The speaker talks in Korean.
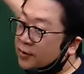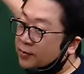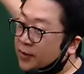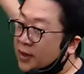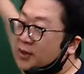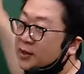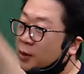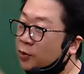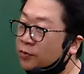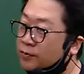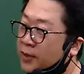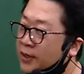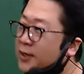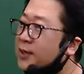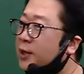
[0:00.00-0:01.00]

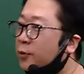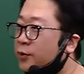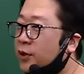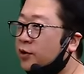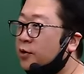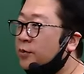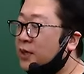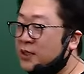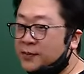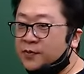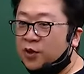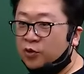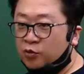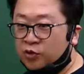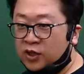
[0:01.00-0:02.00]
만약에 나온다 그러면
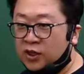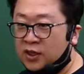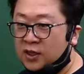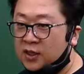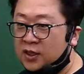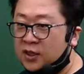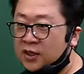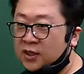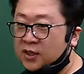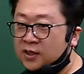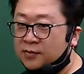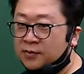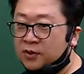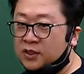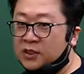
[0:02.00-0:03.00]
10년 뒤,
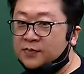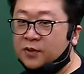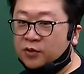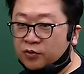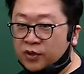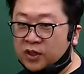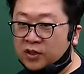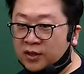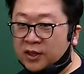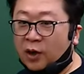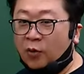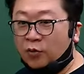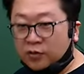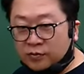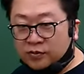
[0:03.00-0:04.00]
20년 뒤 이렇게
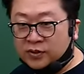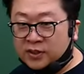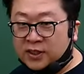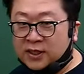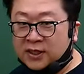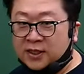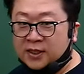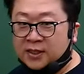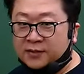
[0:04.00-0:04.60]
나오는 문제야.